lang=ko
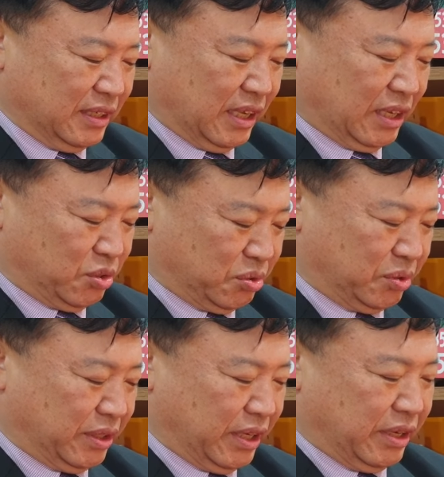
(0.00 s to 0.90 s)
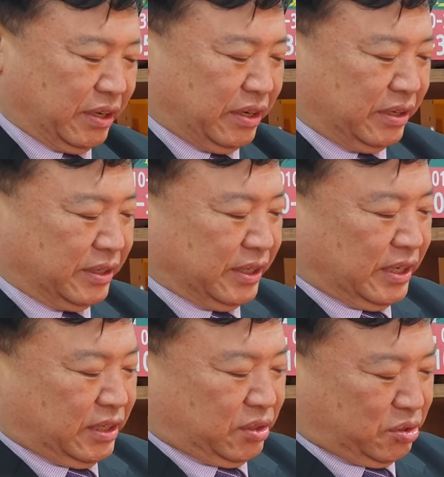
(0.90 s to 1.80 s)
아주 좋네요.
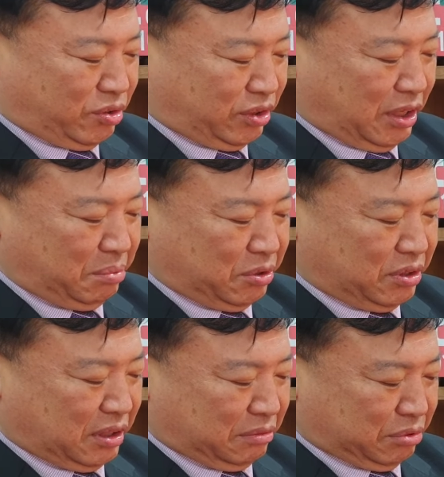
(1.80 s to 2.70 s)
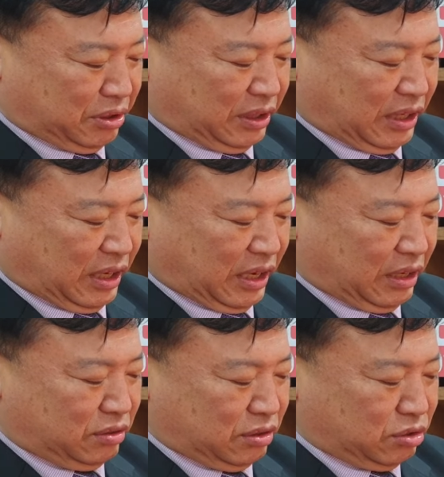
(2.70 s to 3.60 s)
또 소띠분들은 보니까
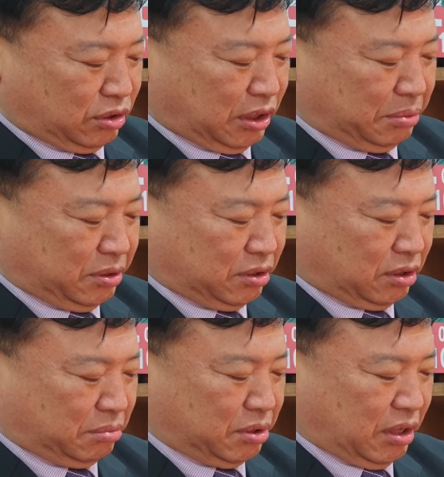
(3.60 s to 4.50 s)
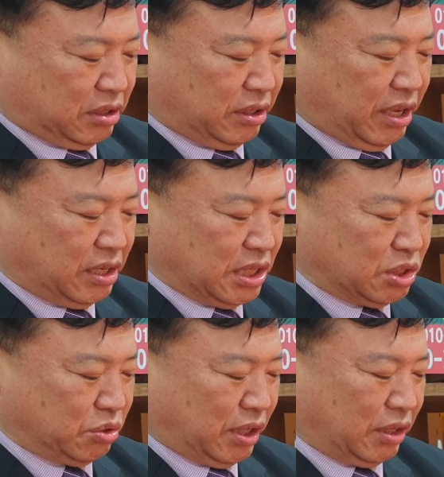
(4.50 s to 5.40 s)
아이고 소띠분들도 뭔가 큰
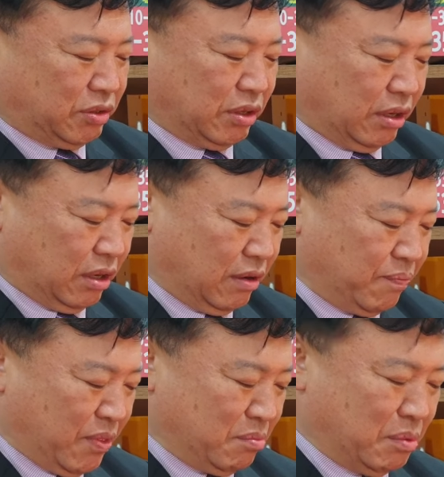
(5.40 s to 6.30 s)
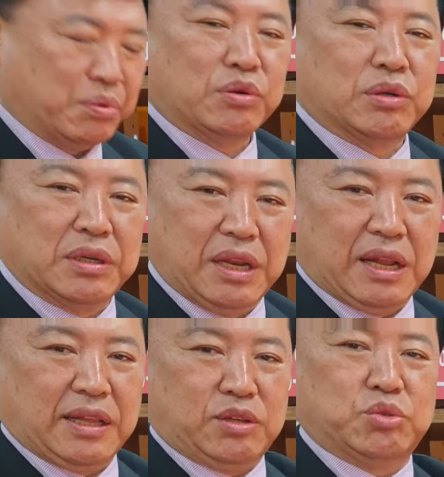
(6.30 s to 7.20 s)
행재수가 있고요. 뭐
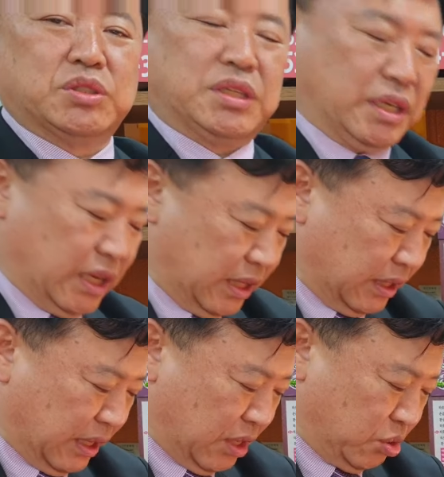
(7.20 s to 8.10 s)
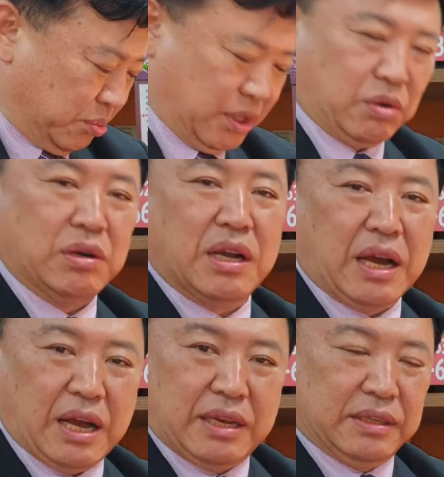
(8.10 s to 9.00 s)
복권이라든가 주식이라든가 좀 이렇게
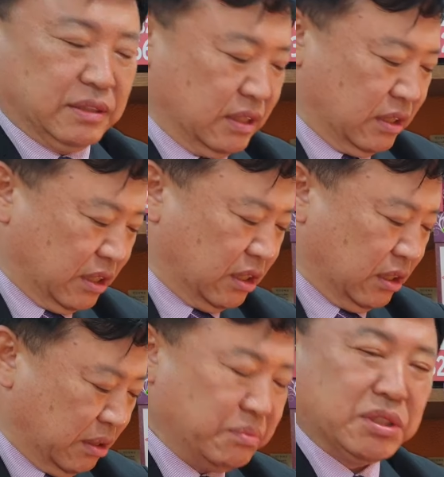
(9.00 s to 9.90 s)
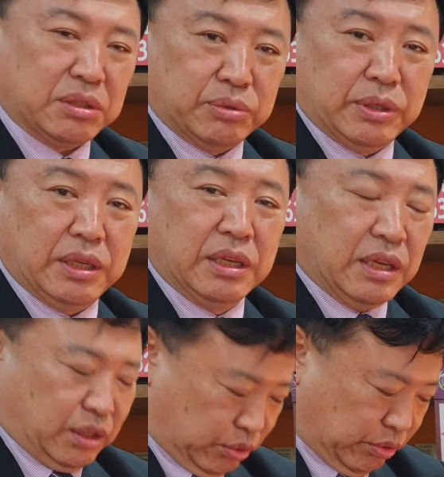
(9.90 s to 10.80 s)
올라가는 그런 금전운이
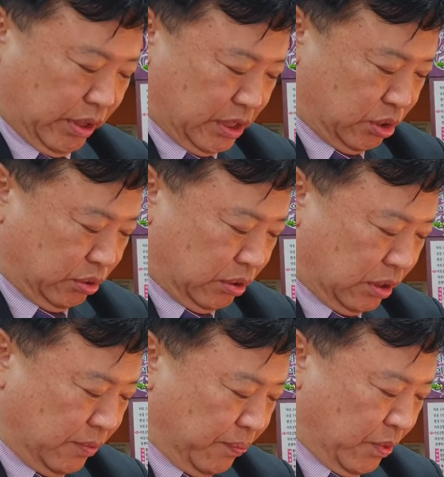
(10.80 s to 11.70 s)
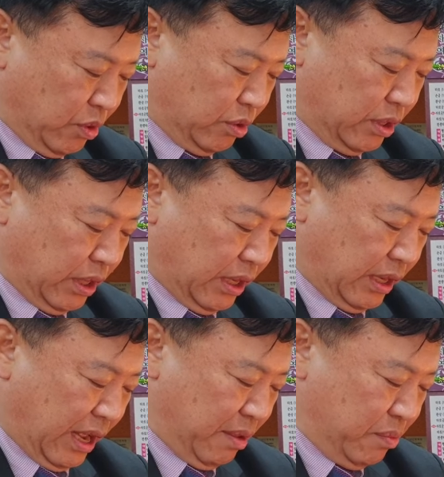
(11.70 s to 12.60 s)
들어와 있었고 또 이렇게
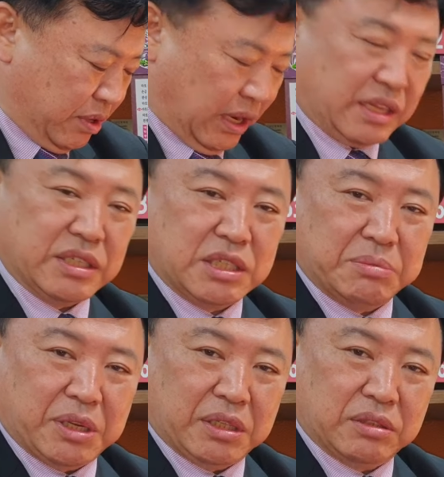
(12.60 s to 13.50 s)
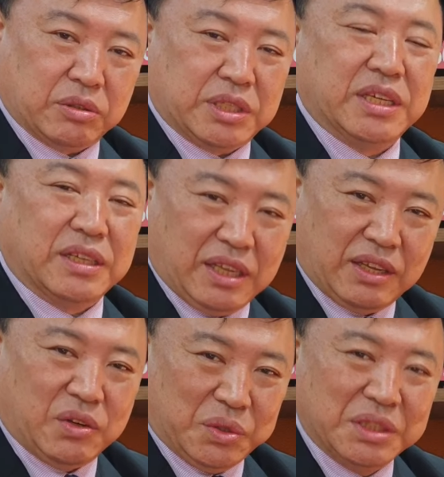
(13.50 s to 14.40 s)
나이 먹은 아저씨만 또 재력
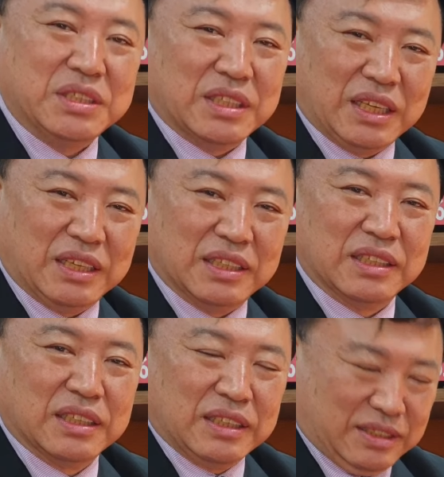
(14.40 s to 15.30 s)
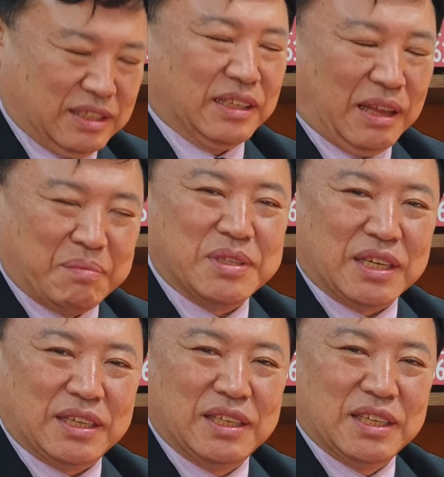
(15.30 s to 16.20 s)
있고 능력 있는 그런
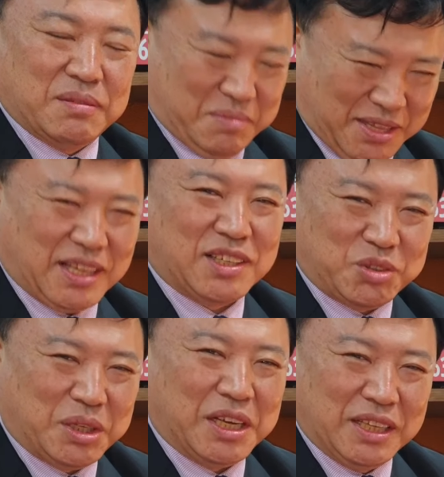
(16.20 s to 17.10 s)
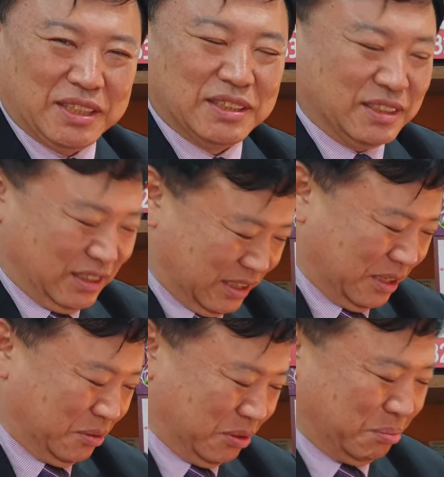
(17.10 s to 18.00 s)
남자를 만날 수가 있는
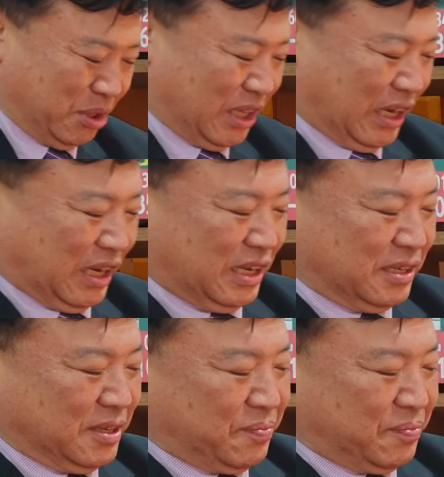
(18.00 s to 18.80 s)
그런 운입니다.